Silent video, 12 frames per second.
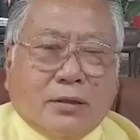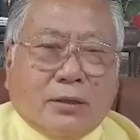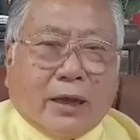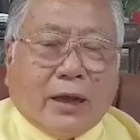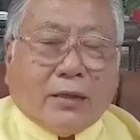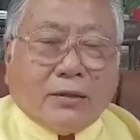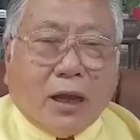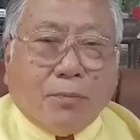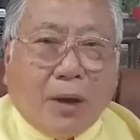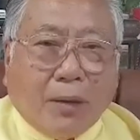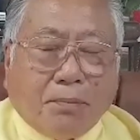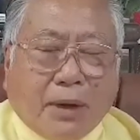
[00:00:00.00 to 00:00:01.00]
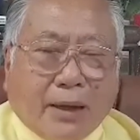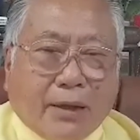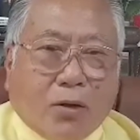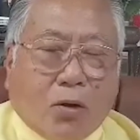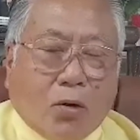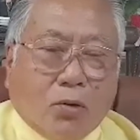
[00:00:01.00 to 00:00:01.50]
แต่การตั้งพักใหม่
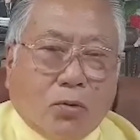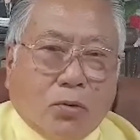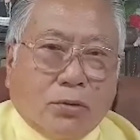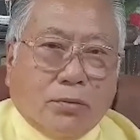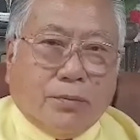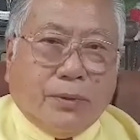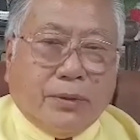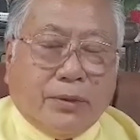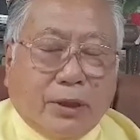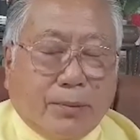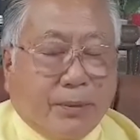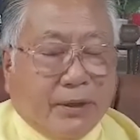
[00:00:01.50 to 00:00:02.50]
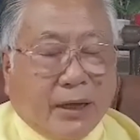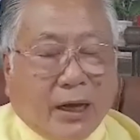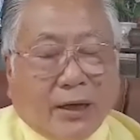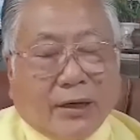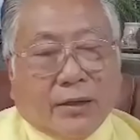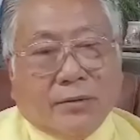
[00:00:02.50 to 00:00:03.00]
ของคุณทิมพิธา
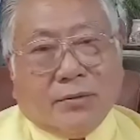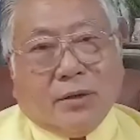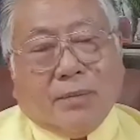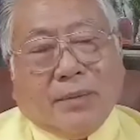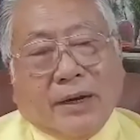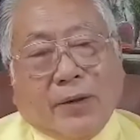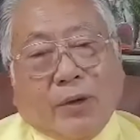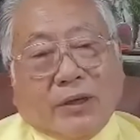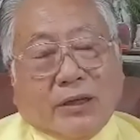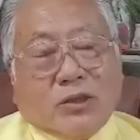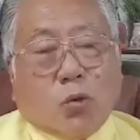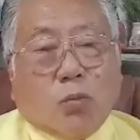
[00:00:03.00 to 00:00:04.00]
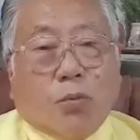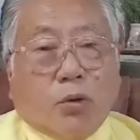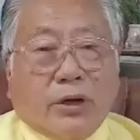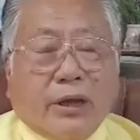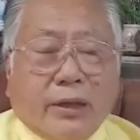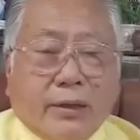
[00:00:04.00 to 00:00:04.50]
นั้นก็ไม่ได้ว่าจะส่งผ
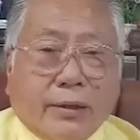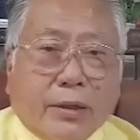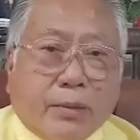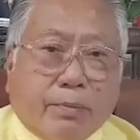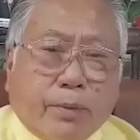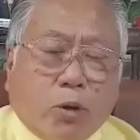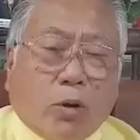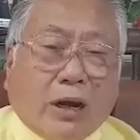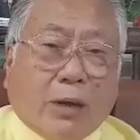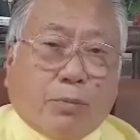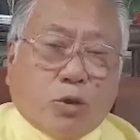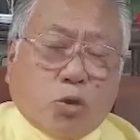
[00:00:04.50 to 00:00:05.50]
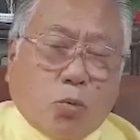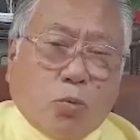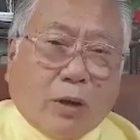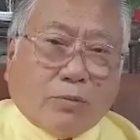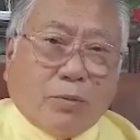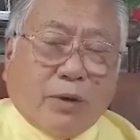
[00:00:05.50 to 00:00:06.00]
ลให้มีโอกาสประสบค
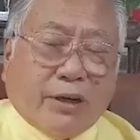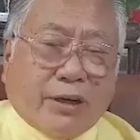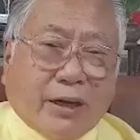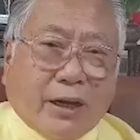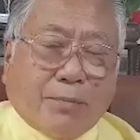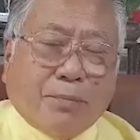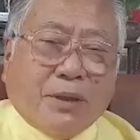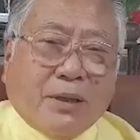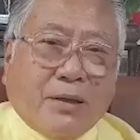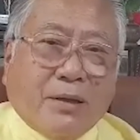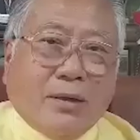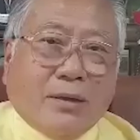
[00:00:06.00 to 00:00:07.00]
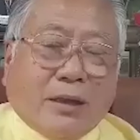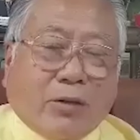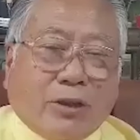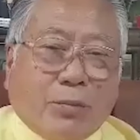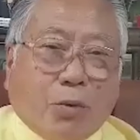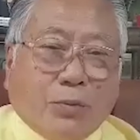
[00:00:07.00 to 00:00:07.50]
วามสำเร็จนะครับ เท่า
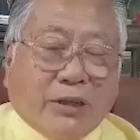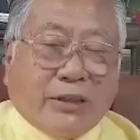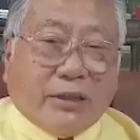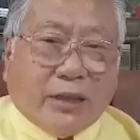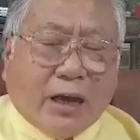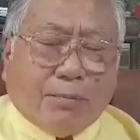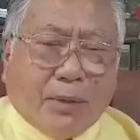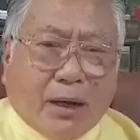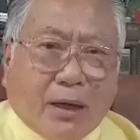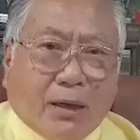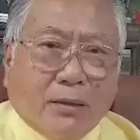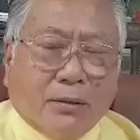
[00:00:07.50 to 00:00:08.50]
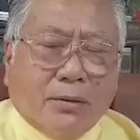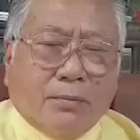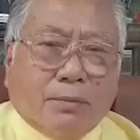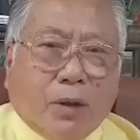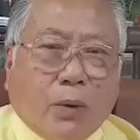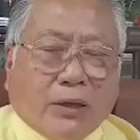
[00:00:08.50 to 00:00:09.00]
ที่ผมได้ติดตามมา
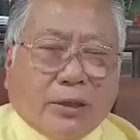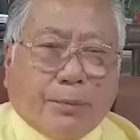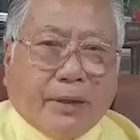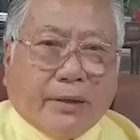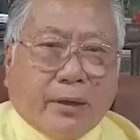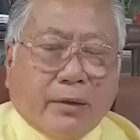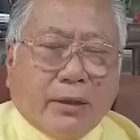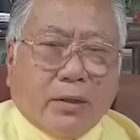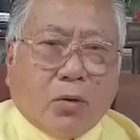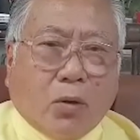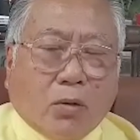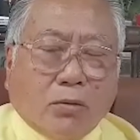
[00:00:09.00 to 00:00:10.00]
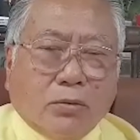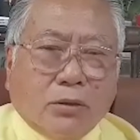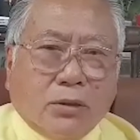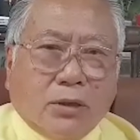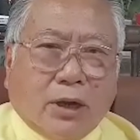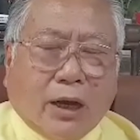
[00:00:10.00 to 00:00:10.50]
ไม่ว่าจะเป็นในเรื่องของ
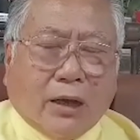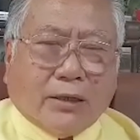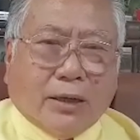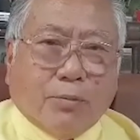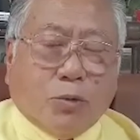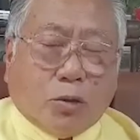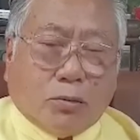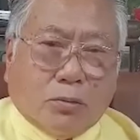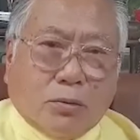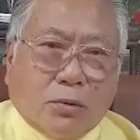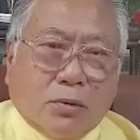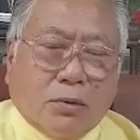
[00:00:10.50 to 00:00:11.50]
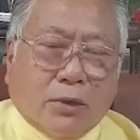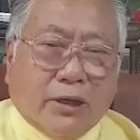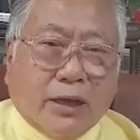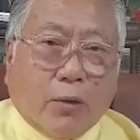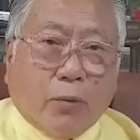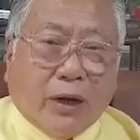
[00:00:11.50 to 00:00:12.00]
การกำหนดระ
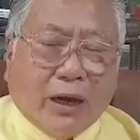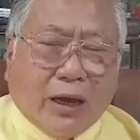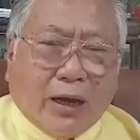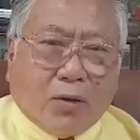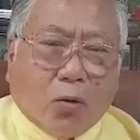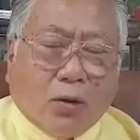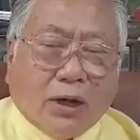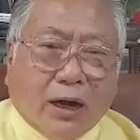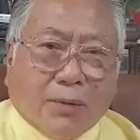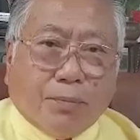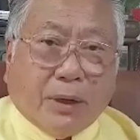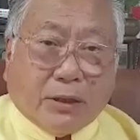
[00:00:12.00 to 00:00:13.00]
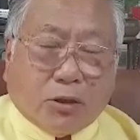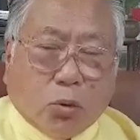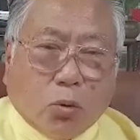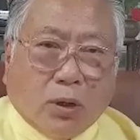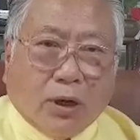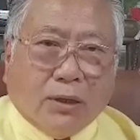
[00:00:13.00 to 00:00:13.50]
ยะเวลาของการเปิดตัว